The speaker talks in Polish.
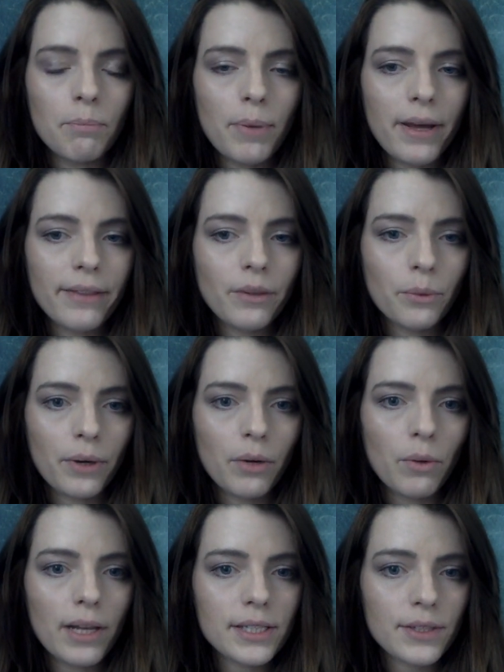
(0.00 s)
będą
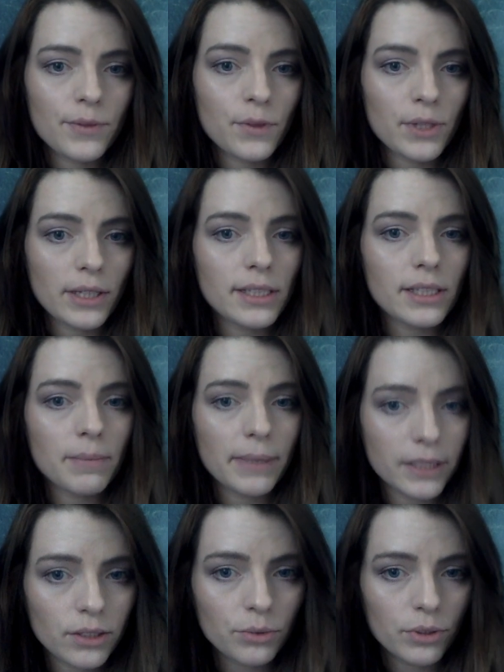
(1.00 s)
regulacje związane z
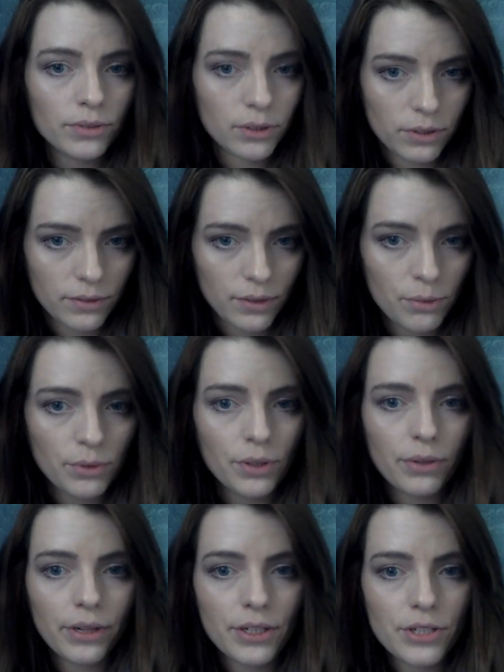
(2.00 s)
tematyką dowodową i
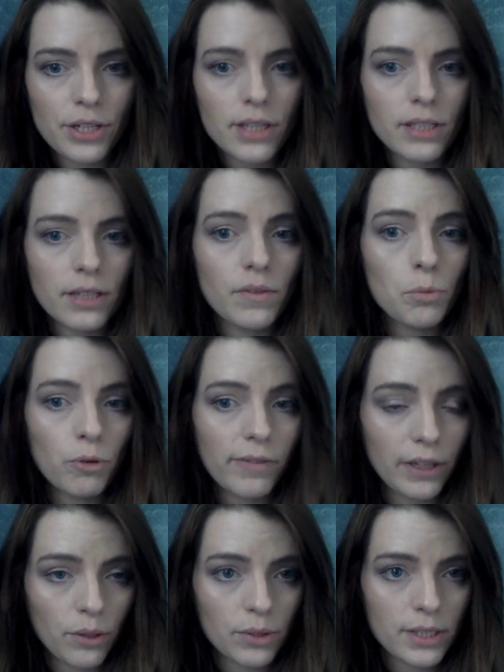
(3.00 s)
ograniczenia z nich
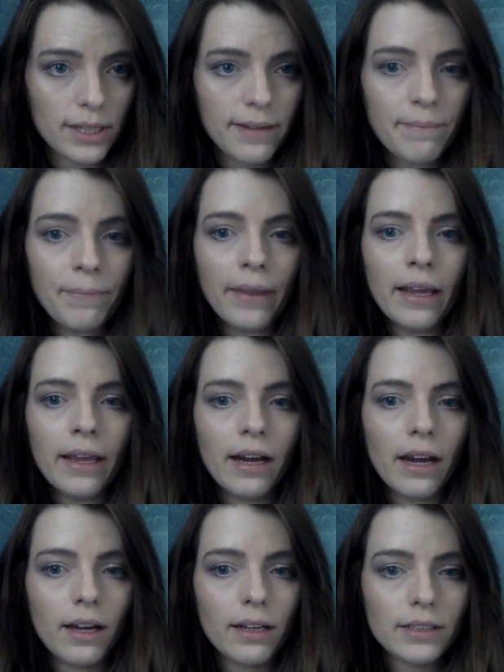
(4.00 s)
wypływające –
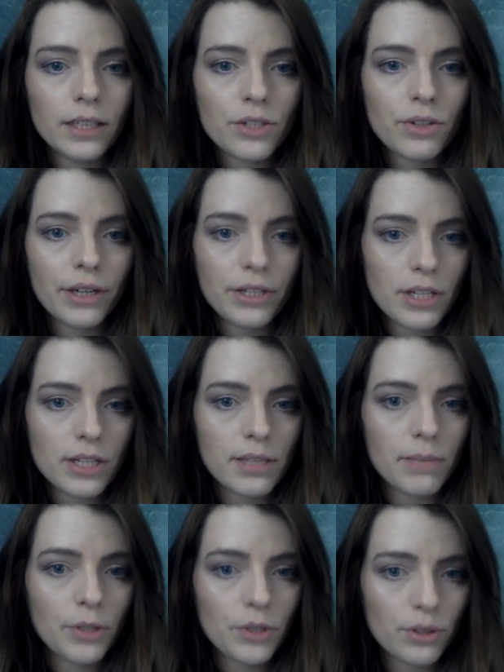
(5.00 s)
ale także ograniczenia
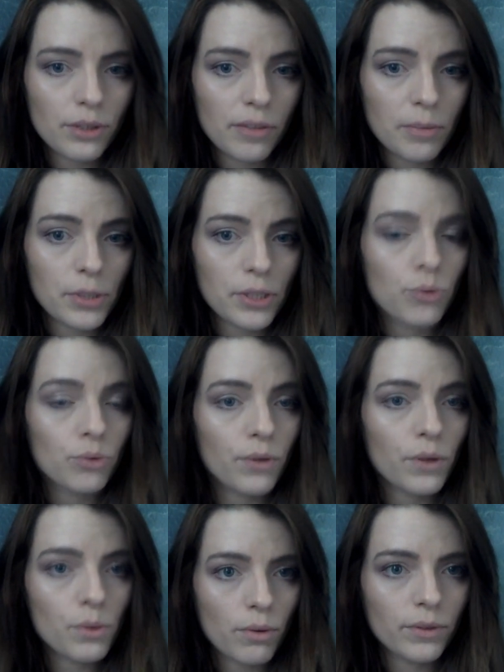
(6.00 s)
samego środka w postaci
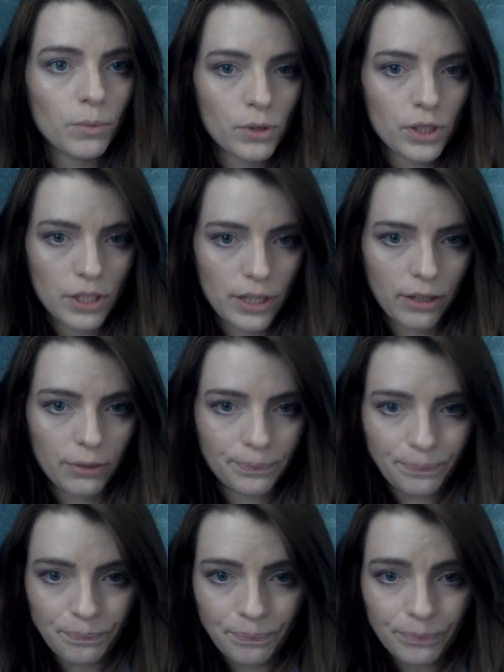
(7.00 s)
utworu słowno-muzycznego.
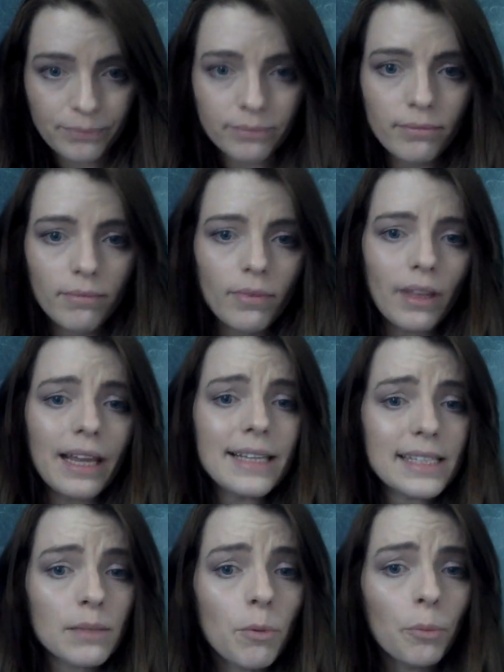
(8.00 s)

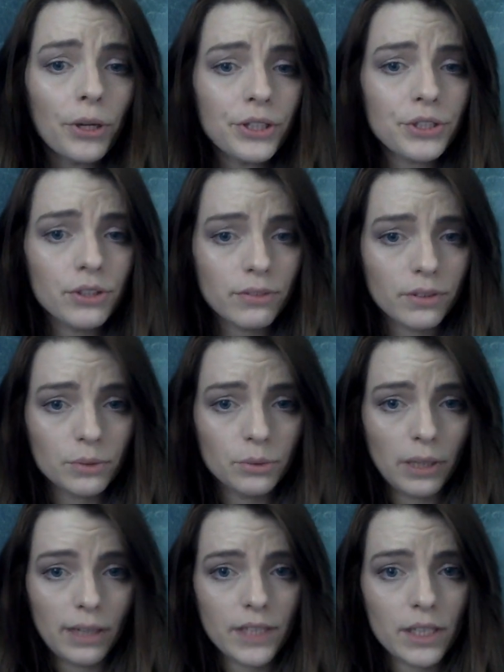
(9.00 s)
Samo pojęcie dowodu,
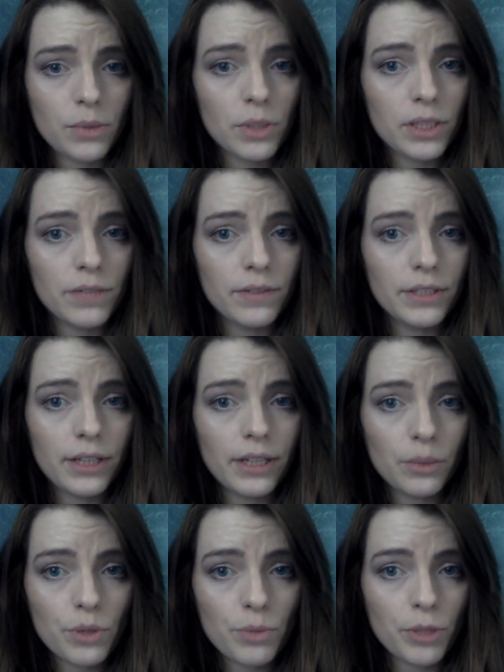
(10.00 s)
jak wskazuje się w
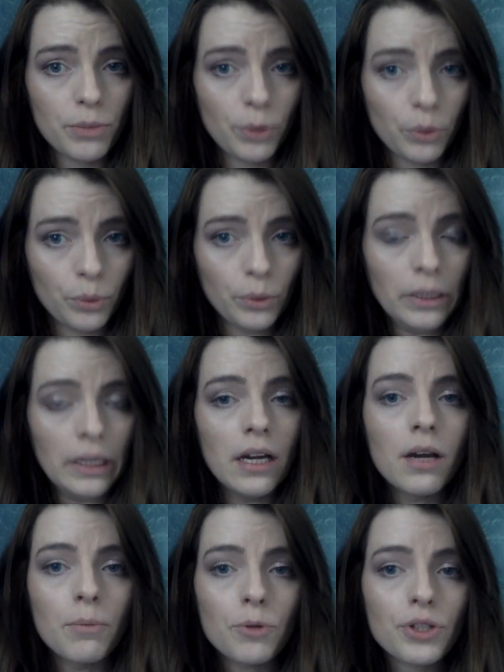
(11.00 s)
literaturze przedmiotu,
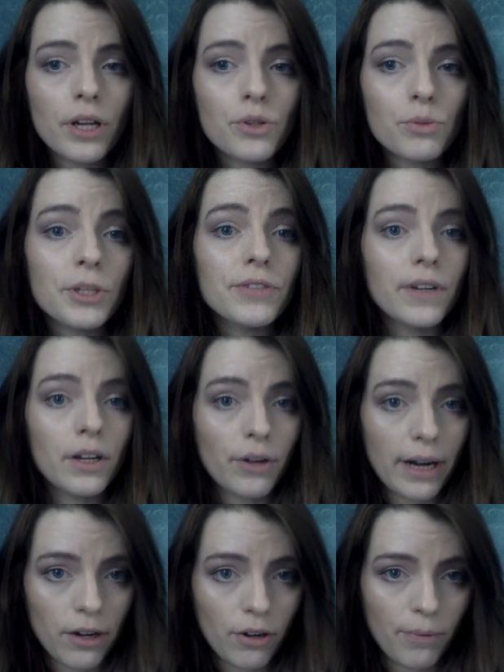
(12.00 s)
można rozumieć
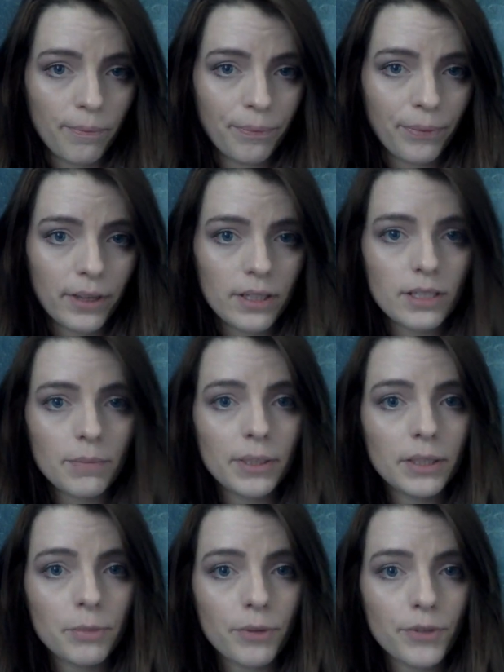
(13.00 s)
wielorako. Za
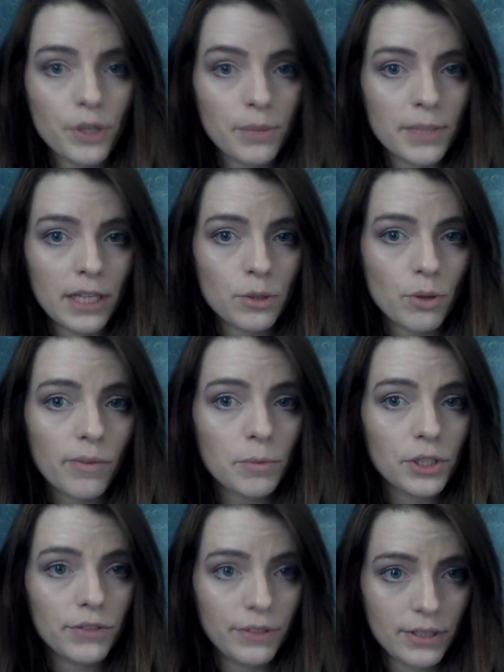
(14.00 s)
panem profesorem Stanisławem
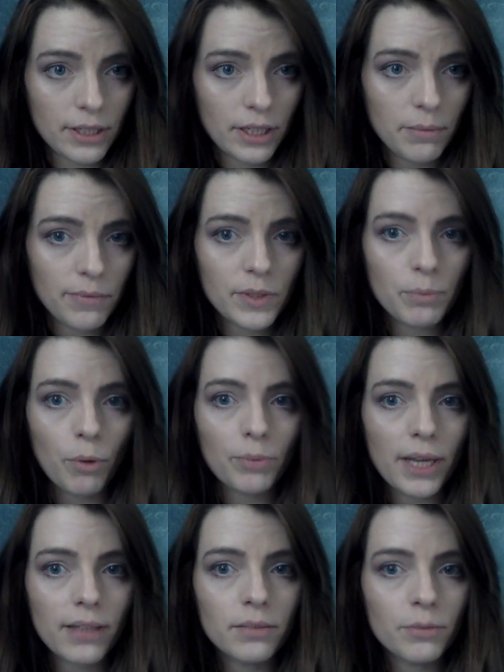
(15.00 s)
Śliwińskim,
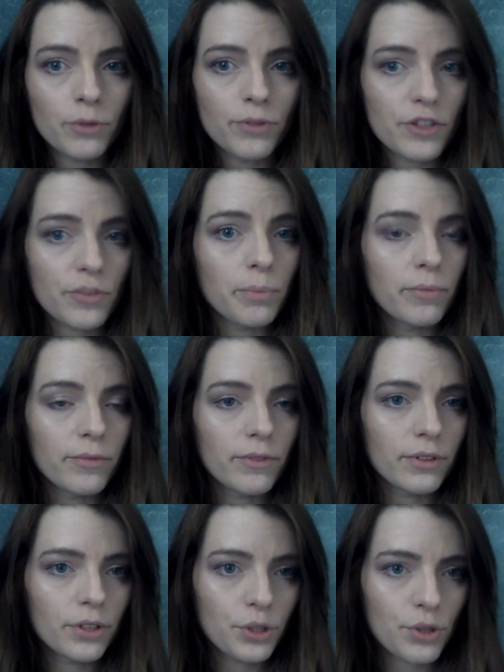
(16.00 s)
wspomnianym również
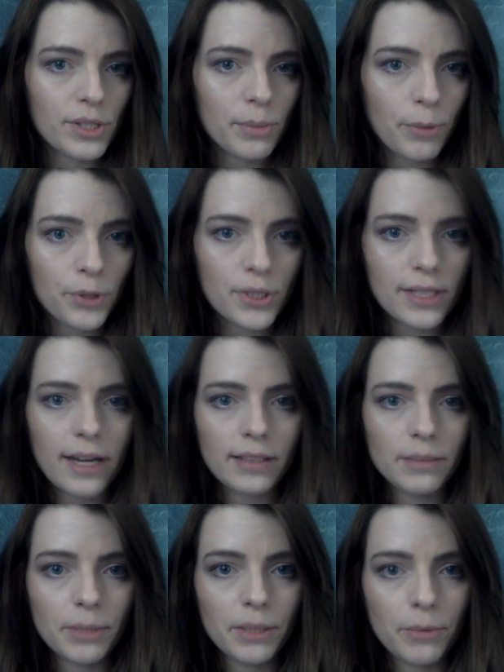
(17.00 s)
w książce Proces
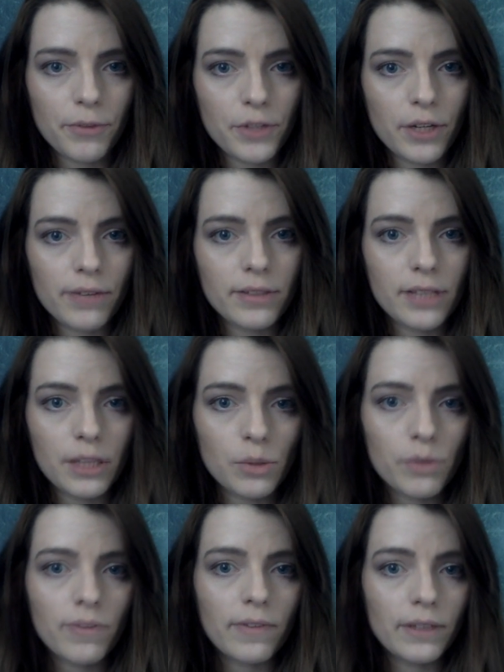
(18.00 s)
karny pana profesora
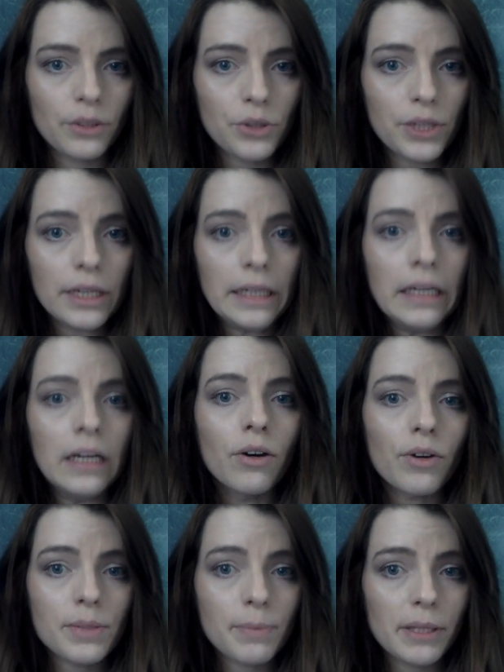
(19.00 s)
Stanisława Waltosia
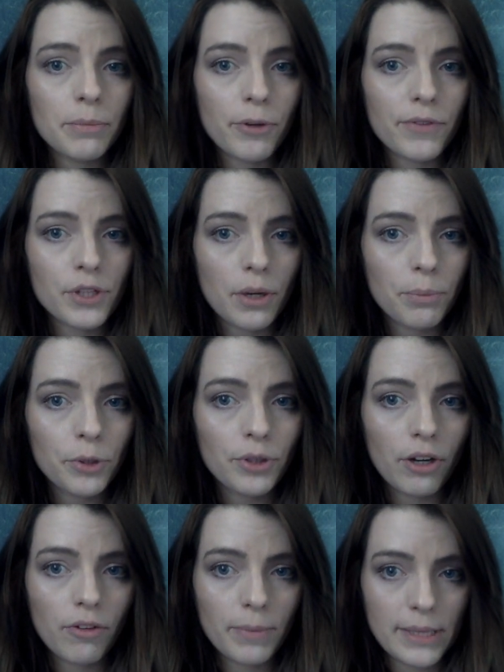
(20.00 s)
oraz pana profesora
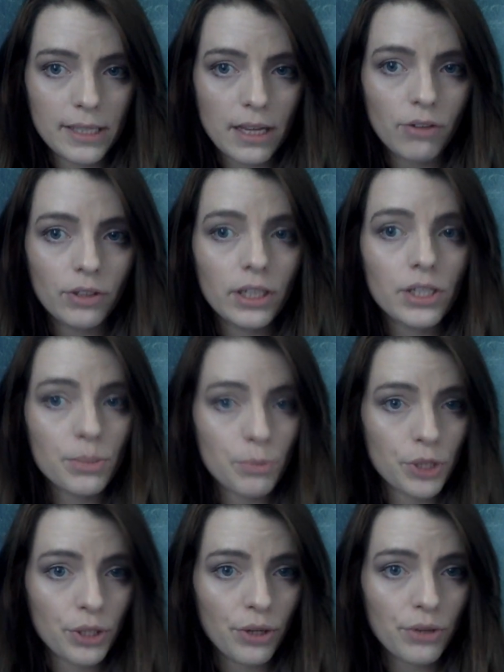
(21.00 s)
Piotra Hoffmańskiego należy
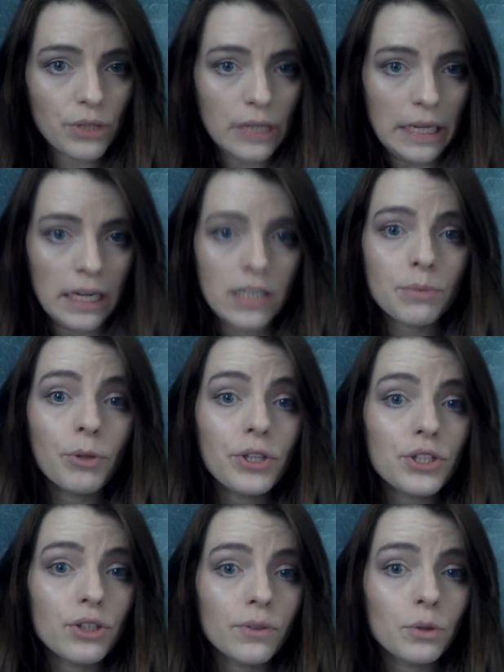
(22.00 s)
przyjąć, że
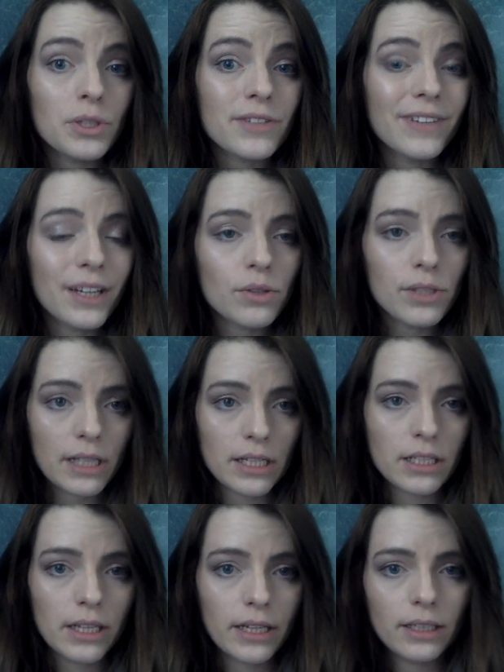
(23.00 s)
pojęcie dowodu jest
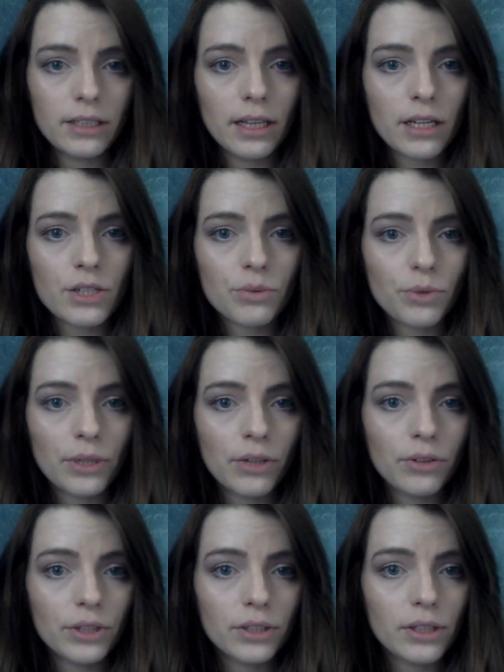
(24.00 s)
wieloznaczne i należą do
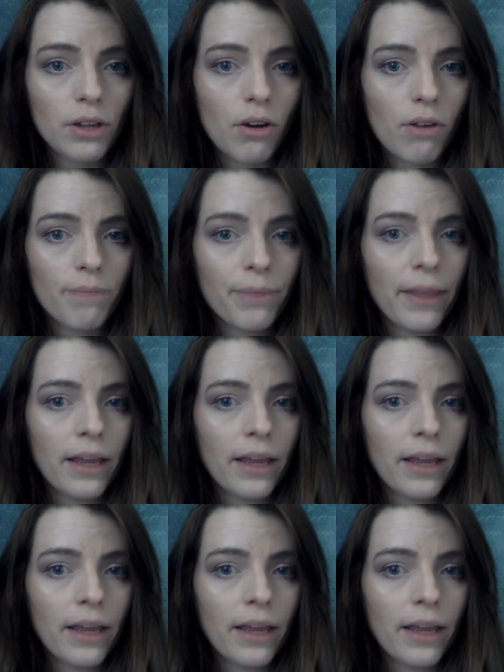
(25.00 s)
niego nie tylko